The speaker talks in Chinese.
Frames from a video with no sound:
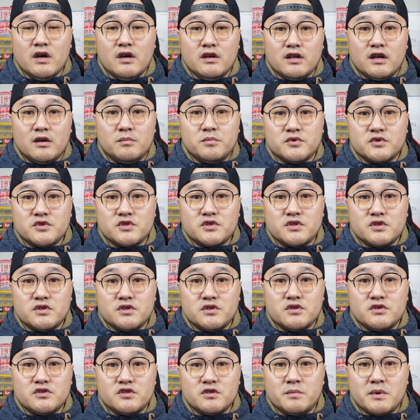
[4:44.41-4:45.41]
要不
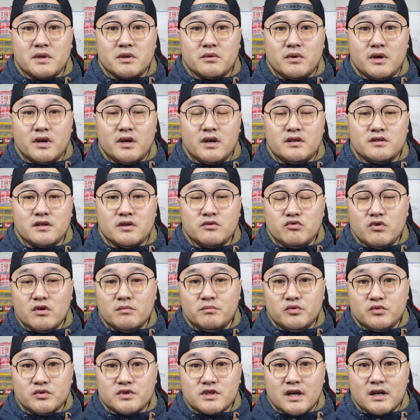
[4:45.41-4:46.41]
是日本队人员
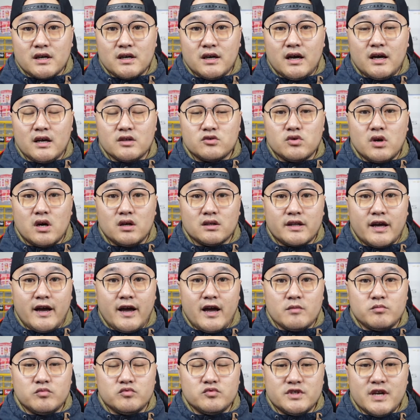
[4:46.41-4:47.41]
不整啊，状
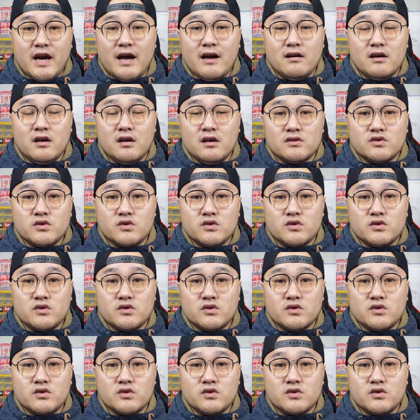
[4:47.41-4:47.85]
态不佳，